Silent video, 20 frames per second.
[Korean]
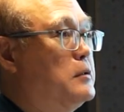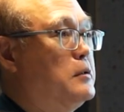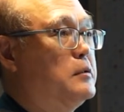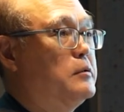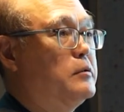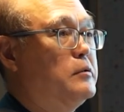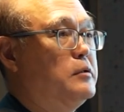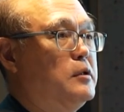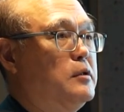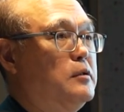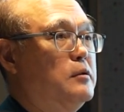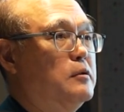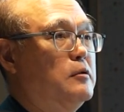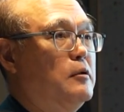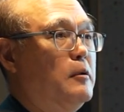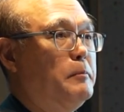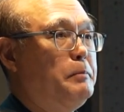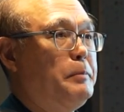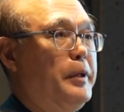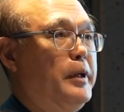기술 진흥
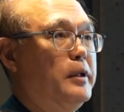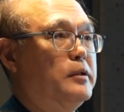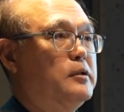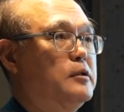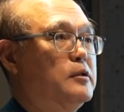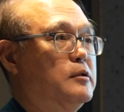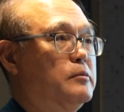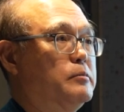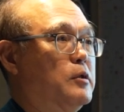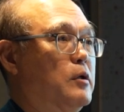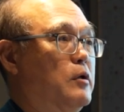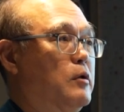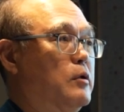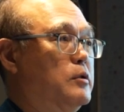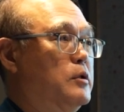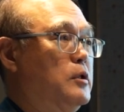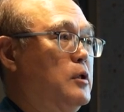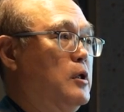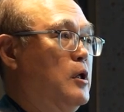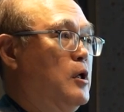협회 지금은
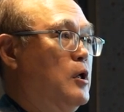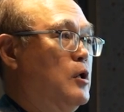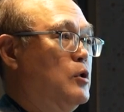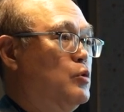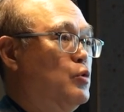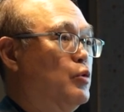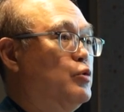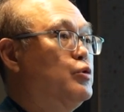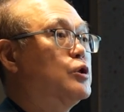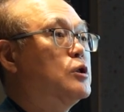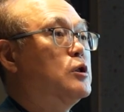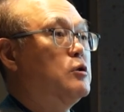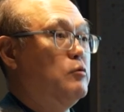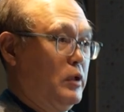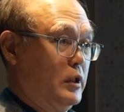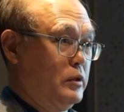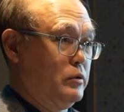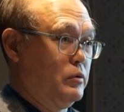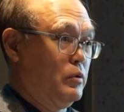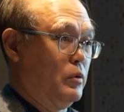거의
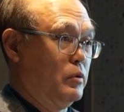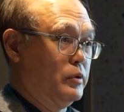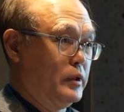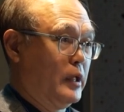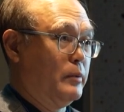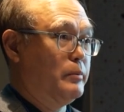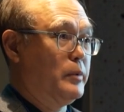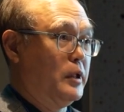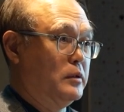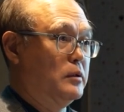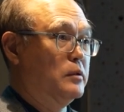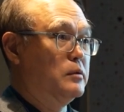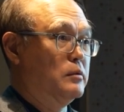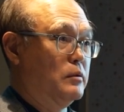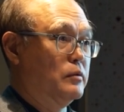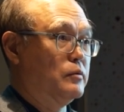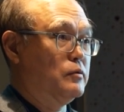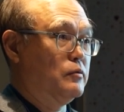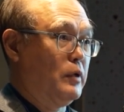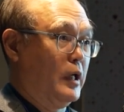교육기관으로 남아 있는
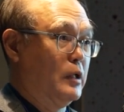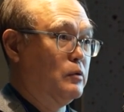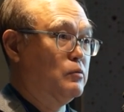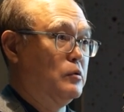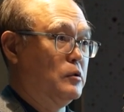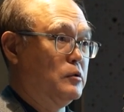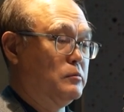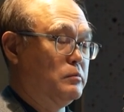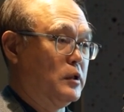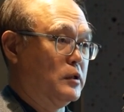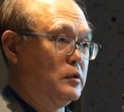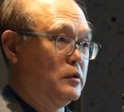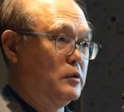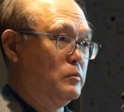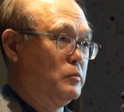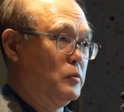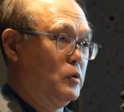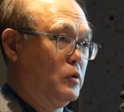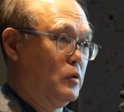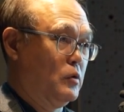것으로 알고 있습니다.
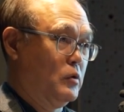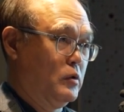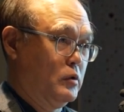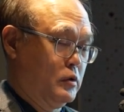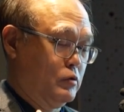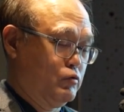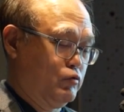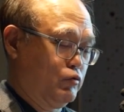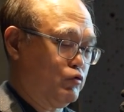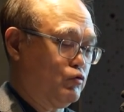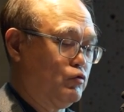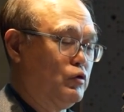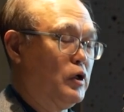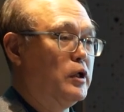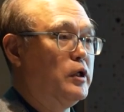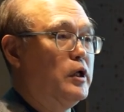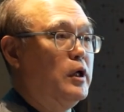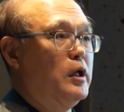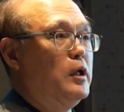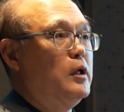지금도
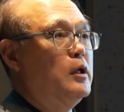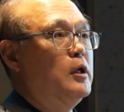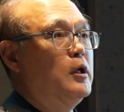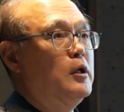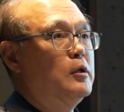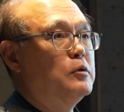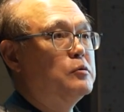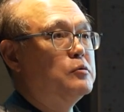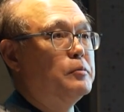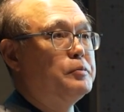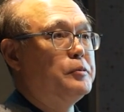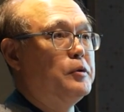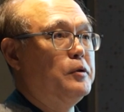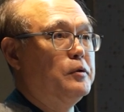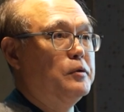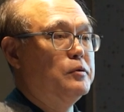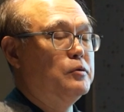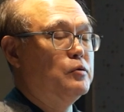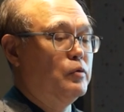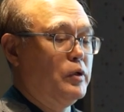꾸준하게
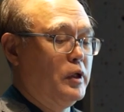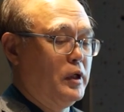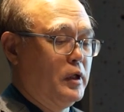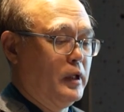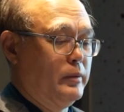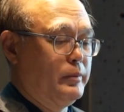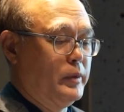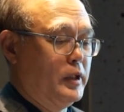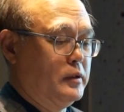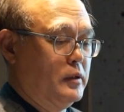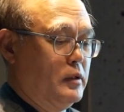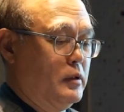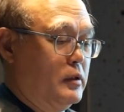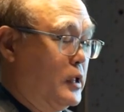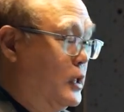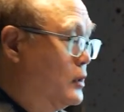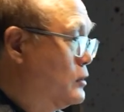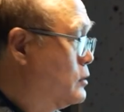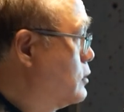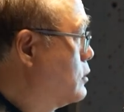소프트웨어 쪽에 아마 인력
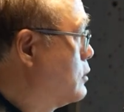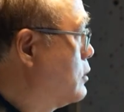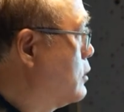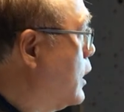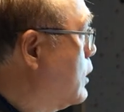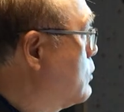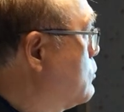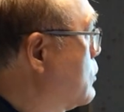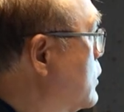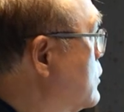양성을 하고